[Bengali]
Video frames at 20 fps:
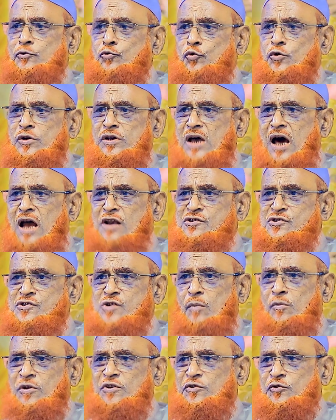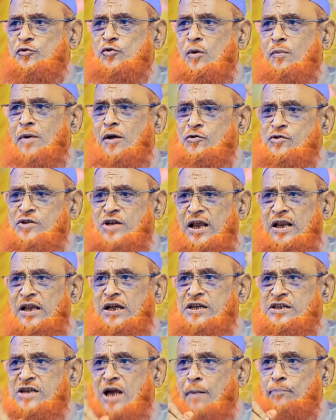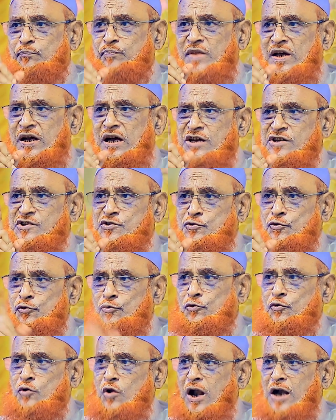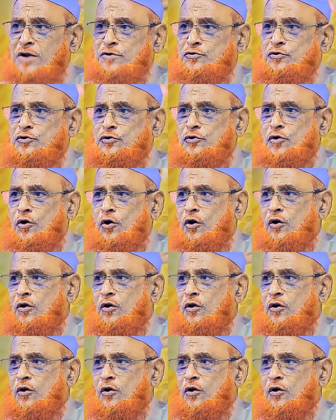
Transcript: দুনিয়ার সমস্ত মানুষের হিসাব নিকাশ শুরু করার জন্য